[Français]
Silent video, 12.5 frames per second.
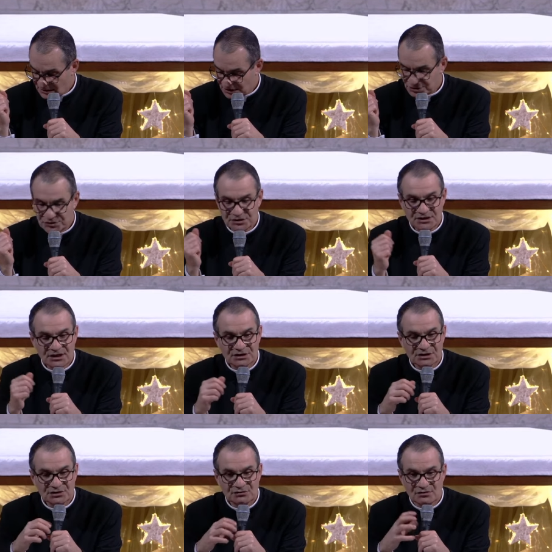Je dis à
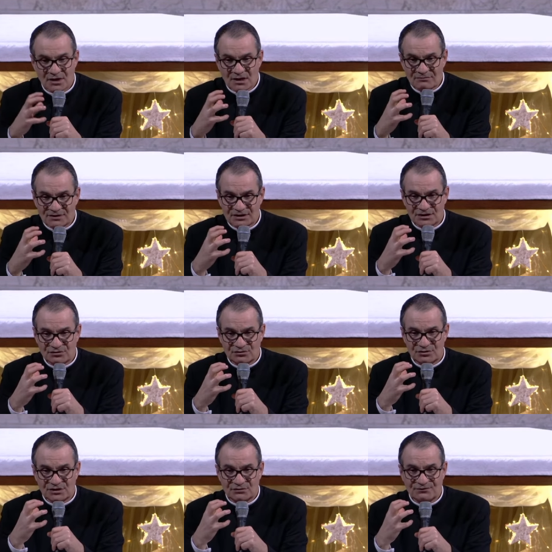Jésus, mais Jésus,
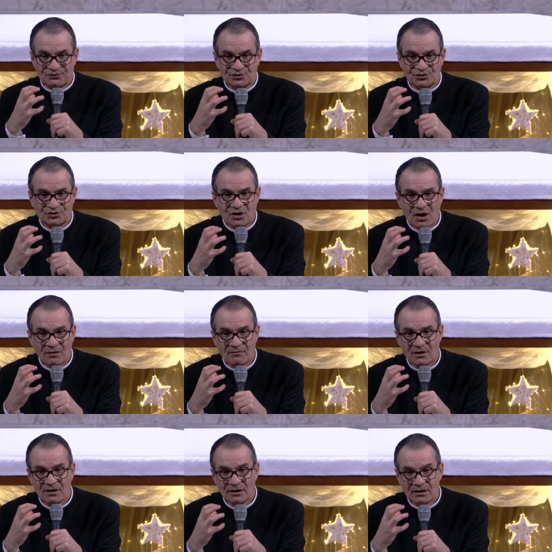Jésus, il faut que je
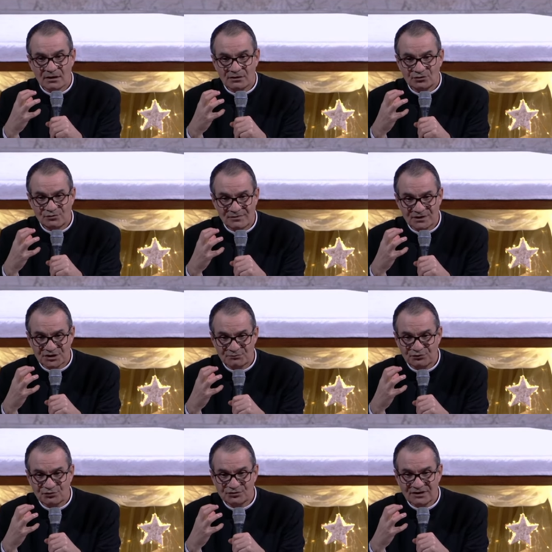dorme. Demain, j'ai
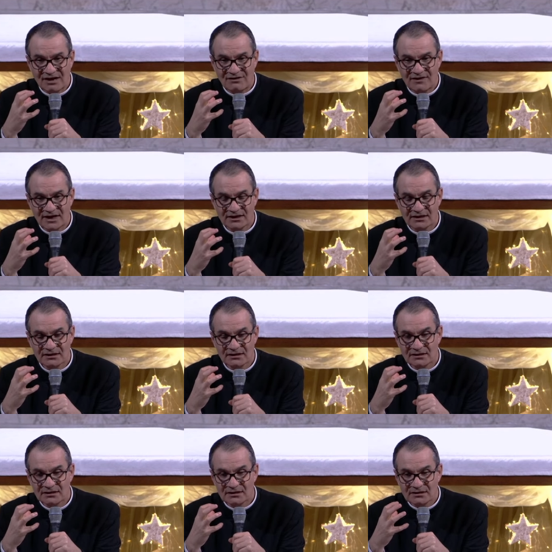beaucoup de travail.
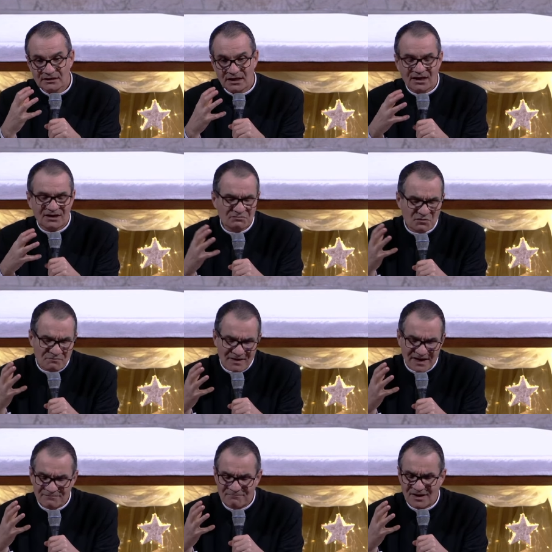Alors, il ne me
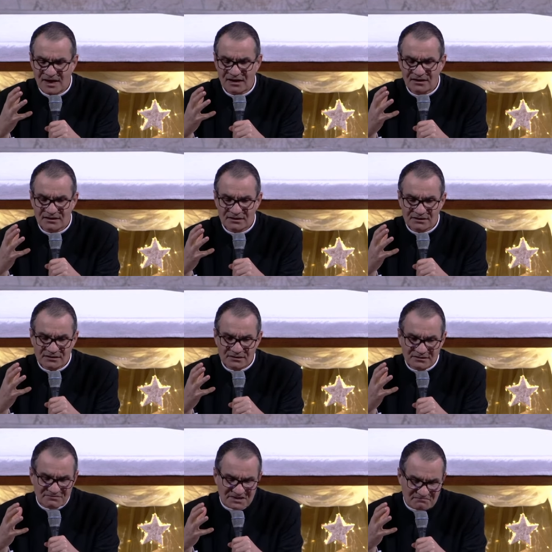parle pas,
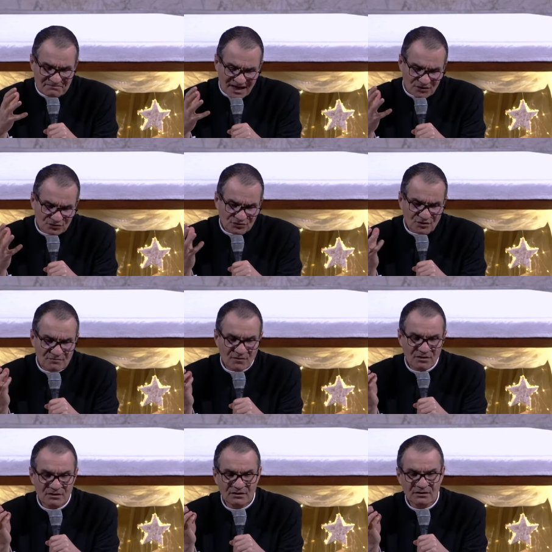mais il parle
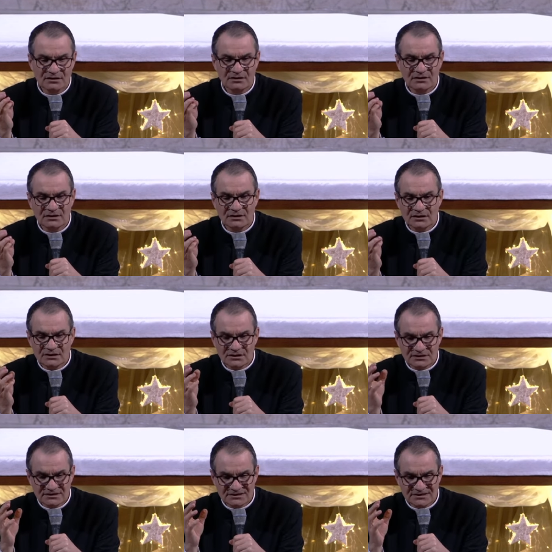autrement.
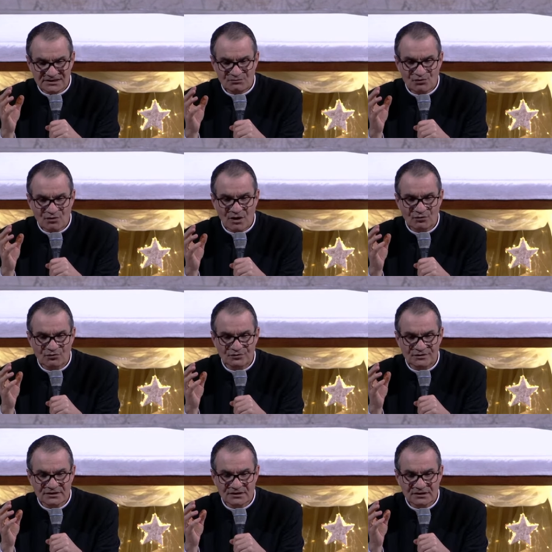Dis-moi
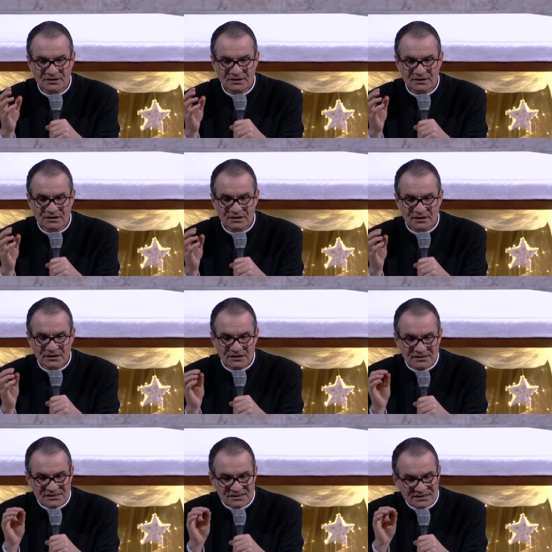oui,
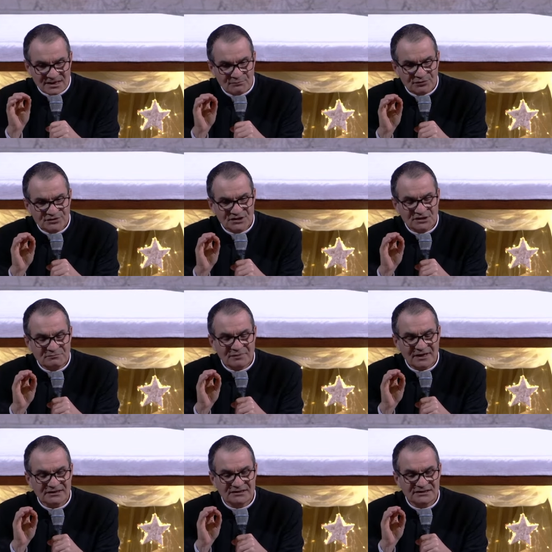c'est ta petite
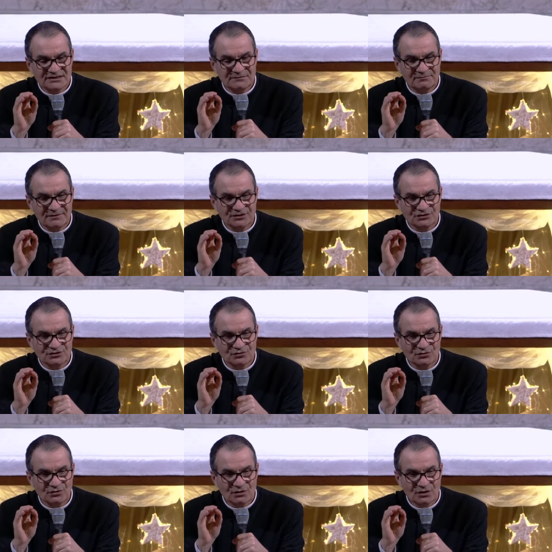participation